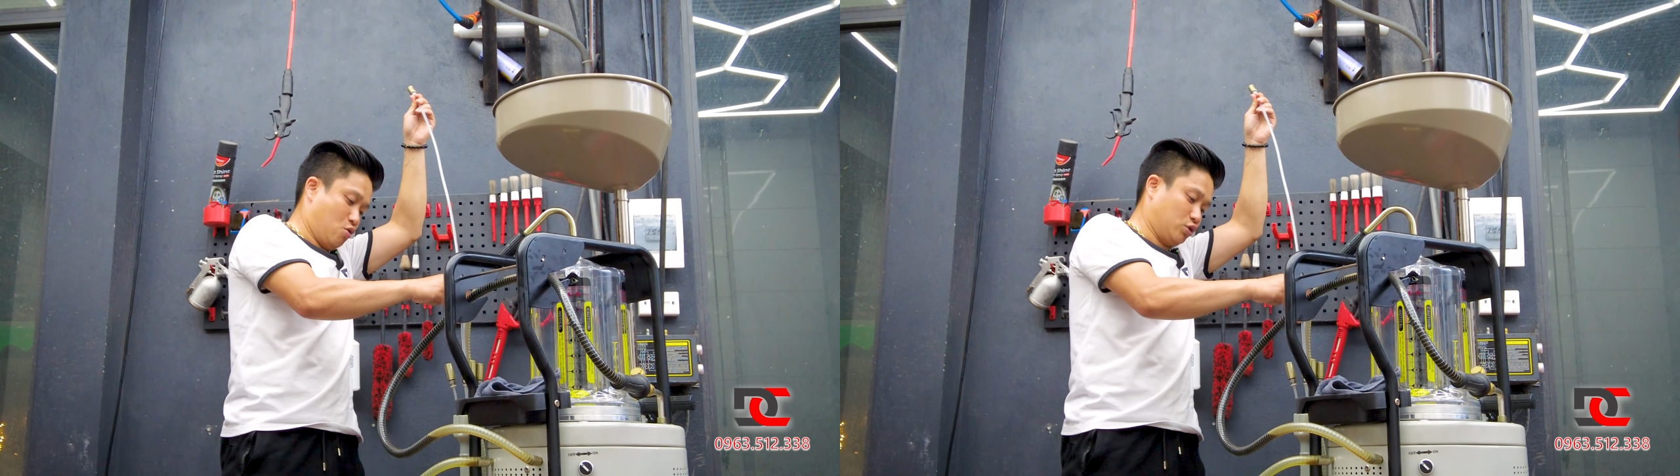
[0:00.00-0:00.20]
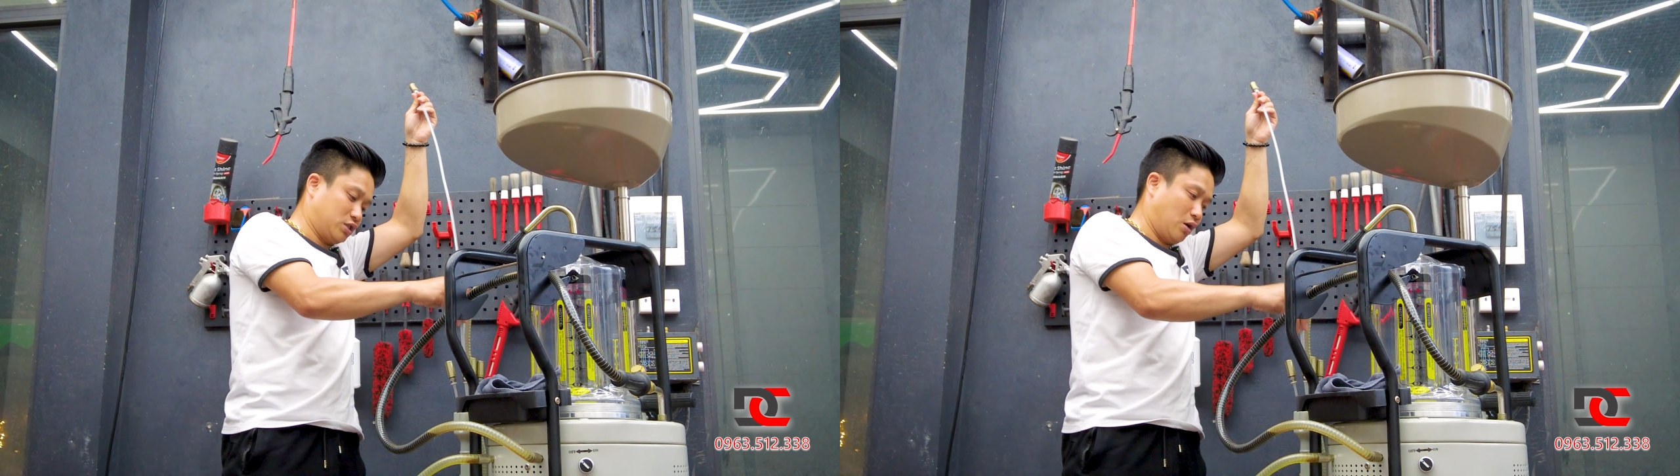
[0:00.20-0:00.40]

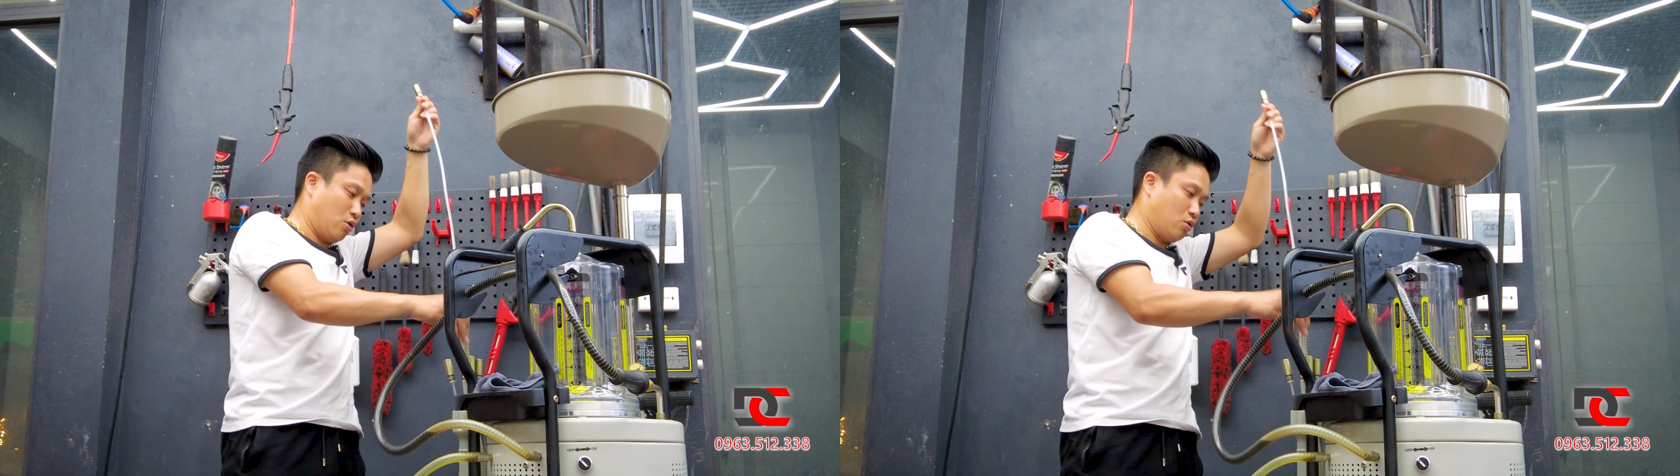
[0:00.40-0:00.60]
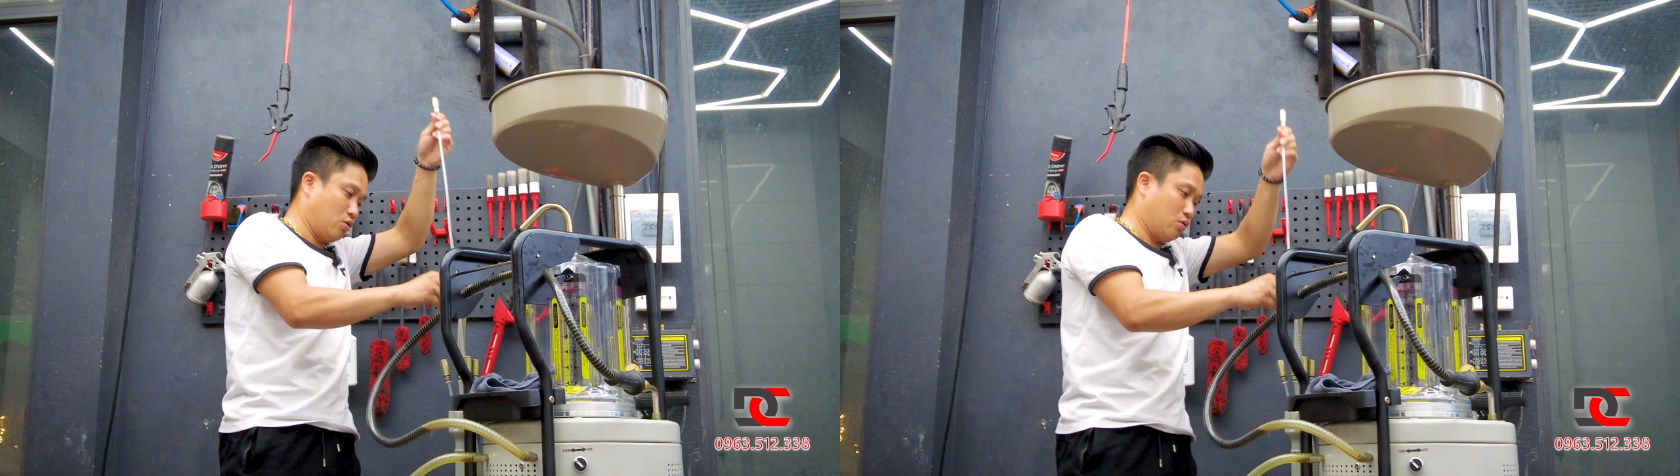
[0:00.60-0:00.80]
hút
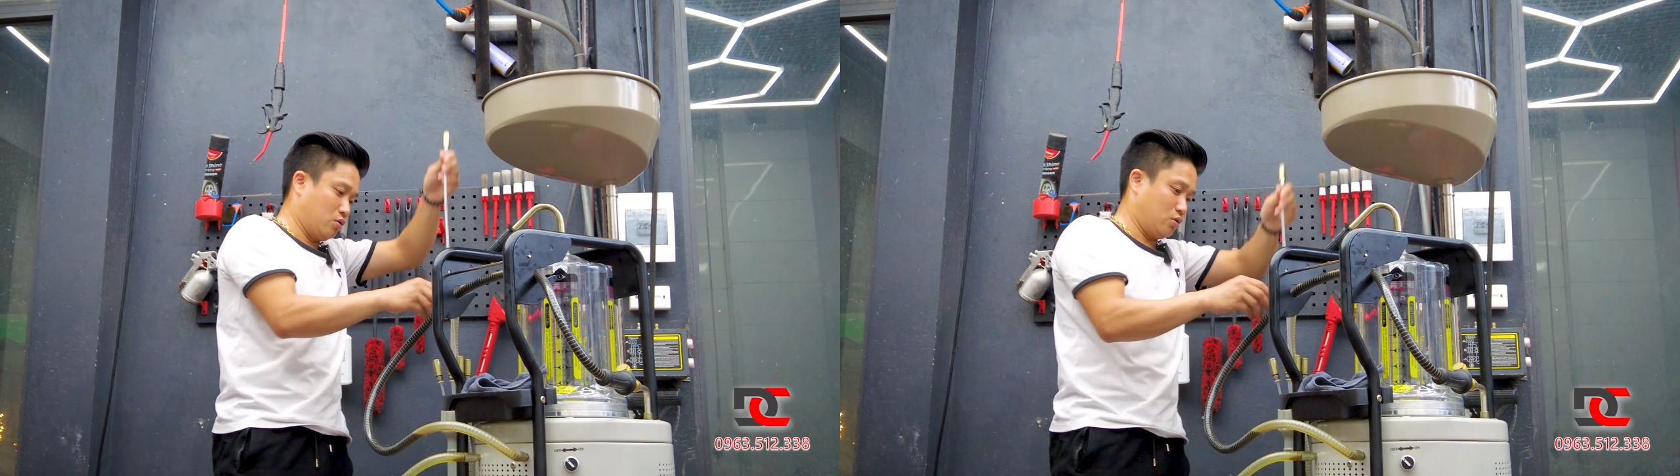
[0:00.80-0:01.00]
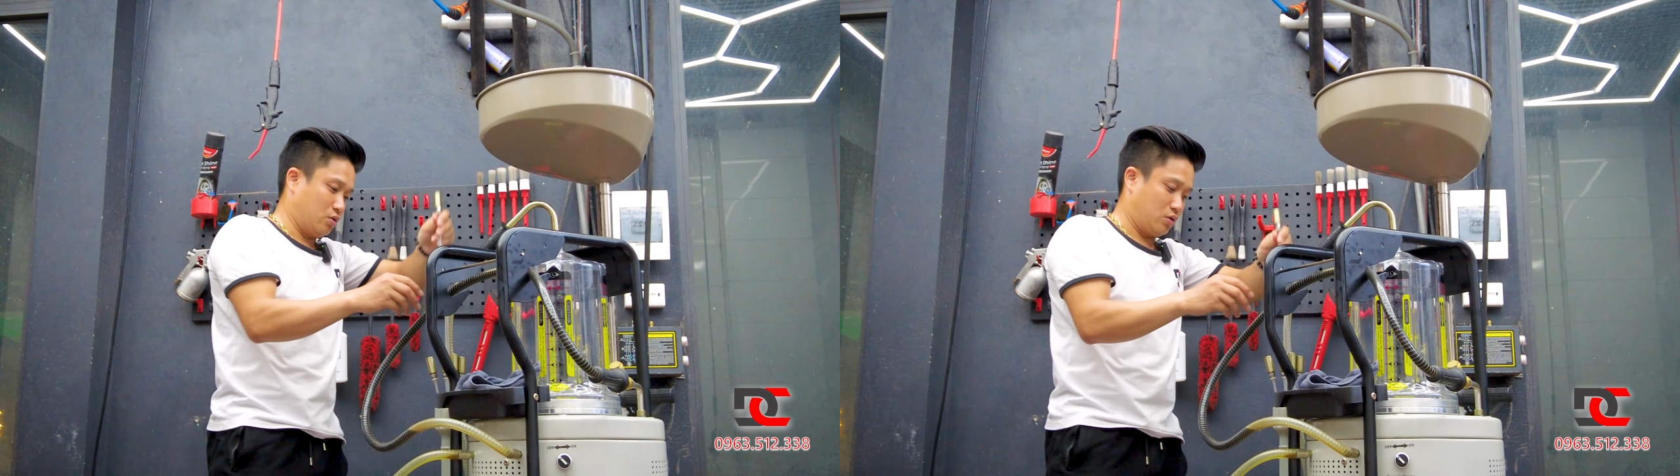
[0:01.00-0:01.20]
dầu.
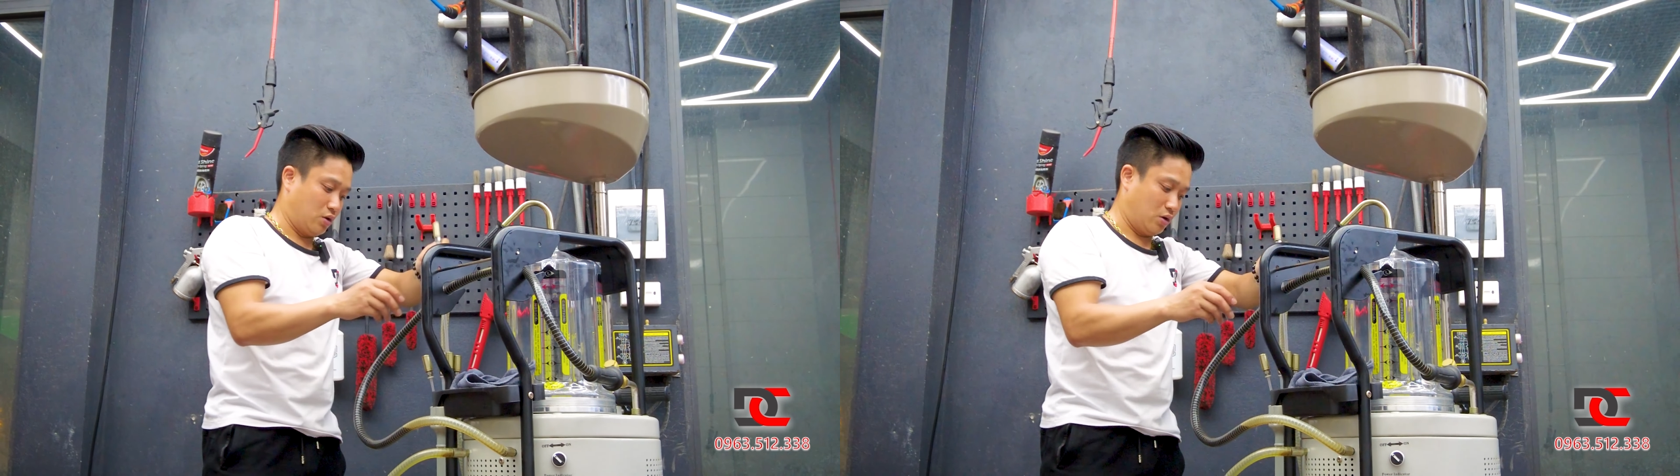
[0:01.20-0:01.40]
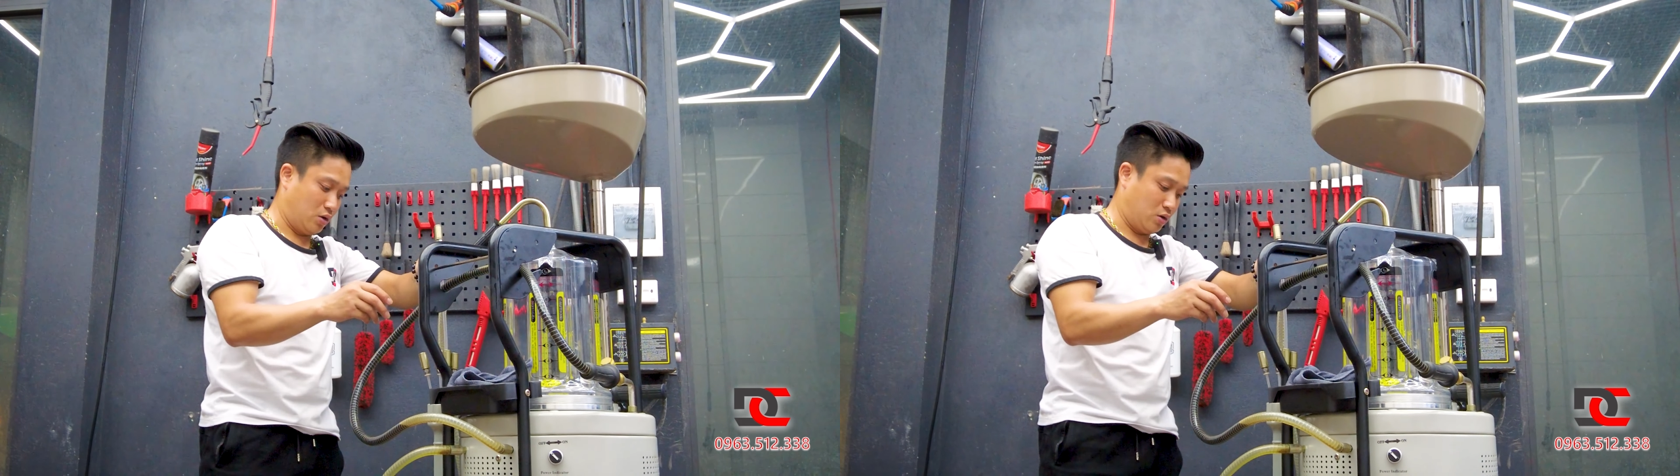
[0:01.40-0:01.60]

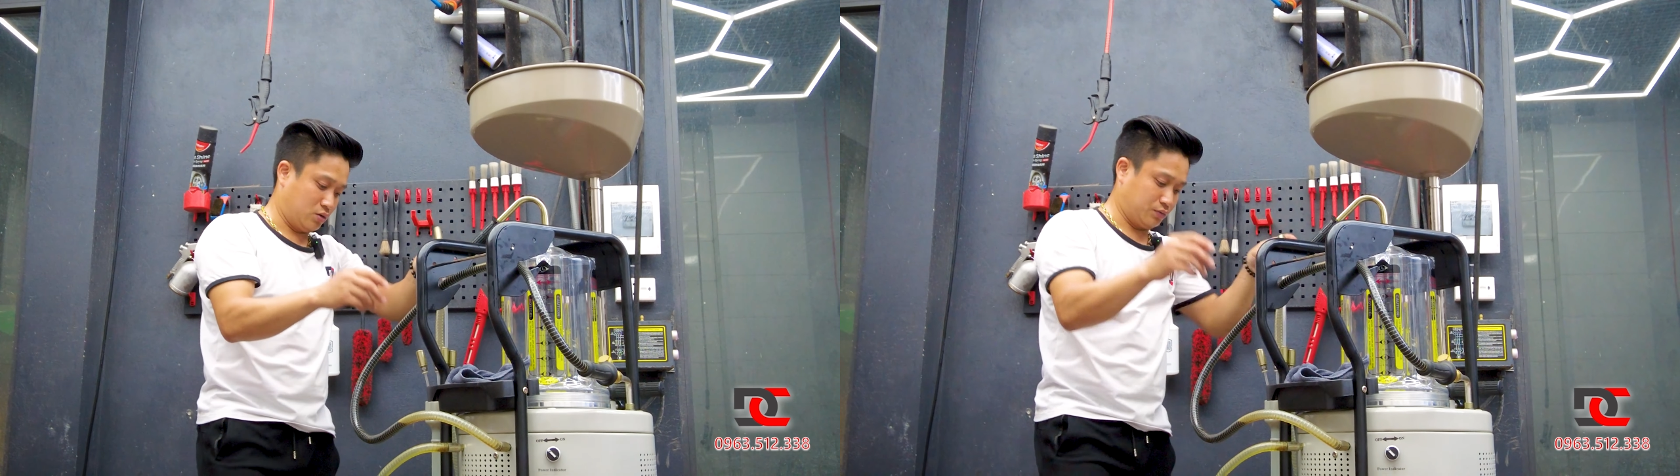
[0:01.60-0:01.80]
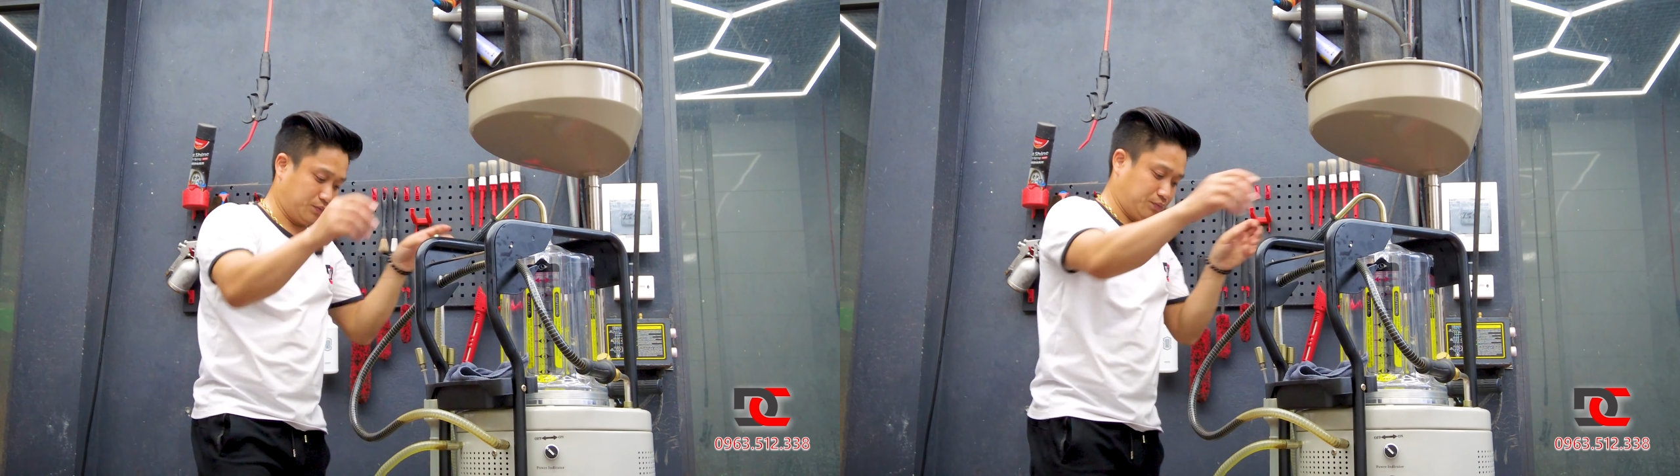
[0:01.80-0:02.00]
Đó.